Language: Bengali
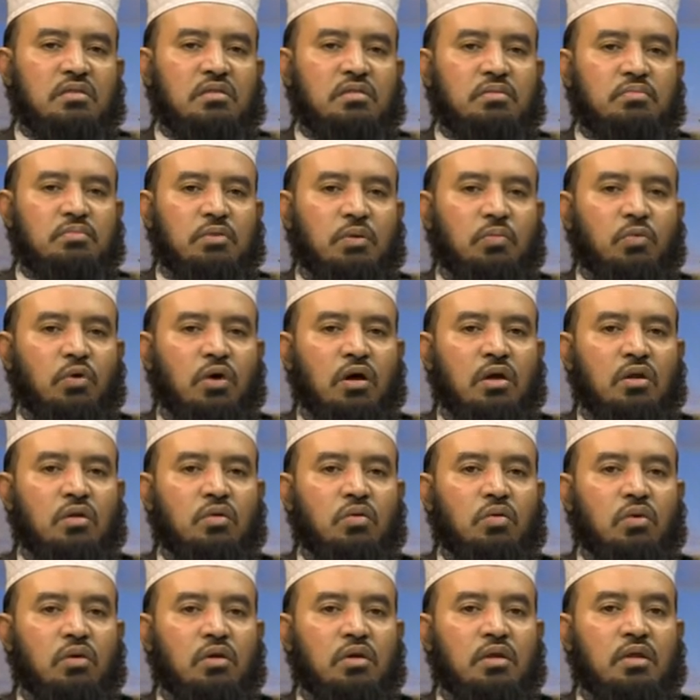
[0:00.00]
ব্যবহার
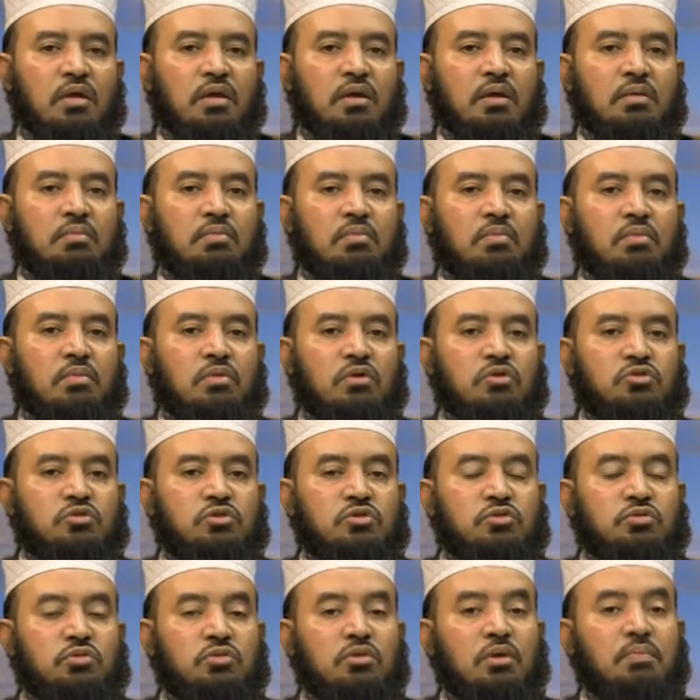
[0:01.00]
করলে
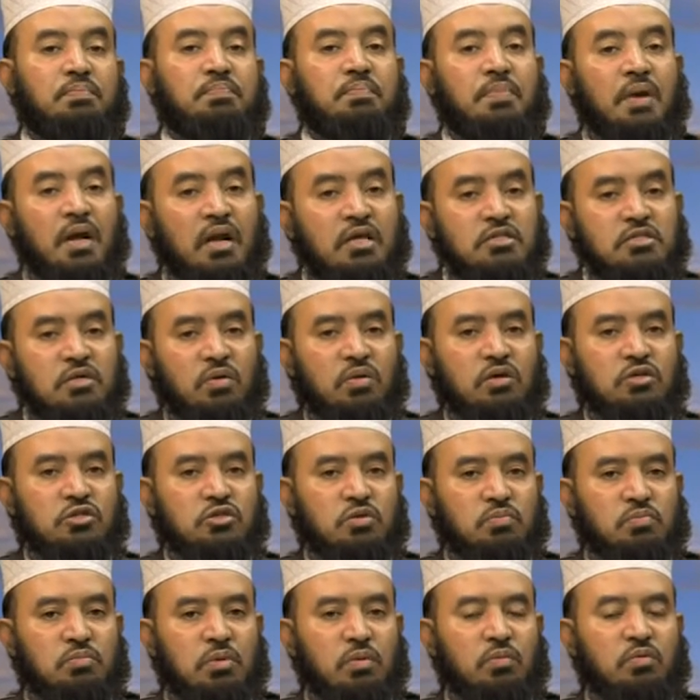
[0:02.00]
অসুস্থতা বেড়ে যাওয়ার
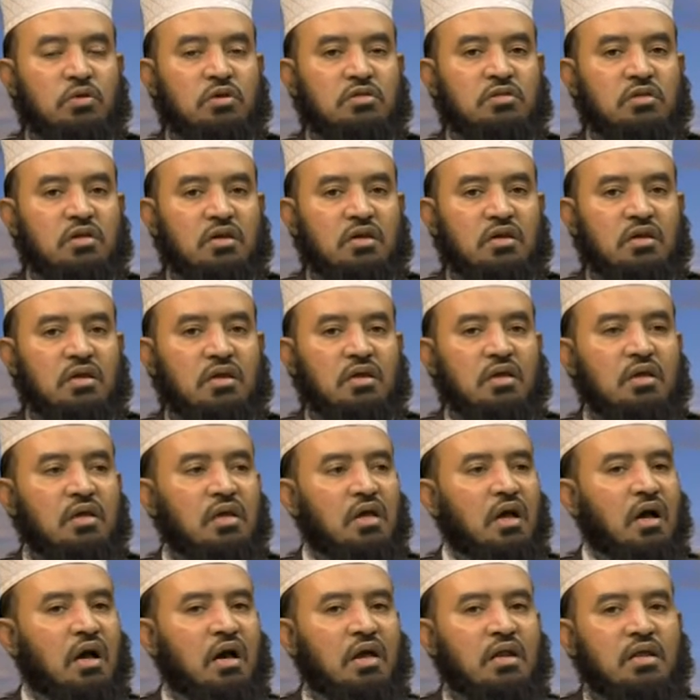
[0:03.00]
সম্ভাবনা থাকে
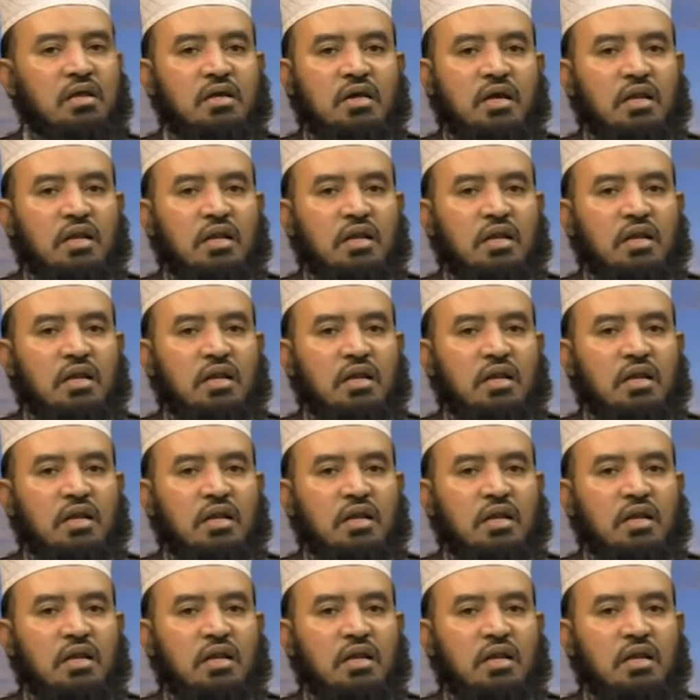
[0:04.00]
আর এইখানে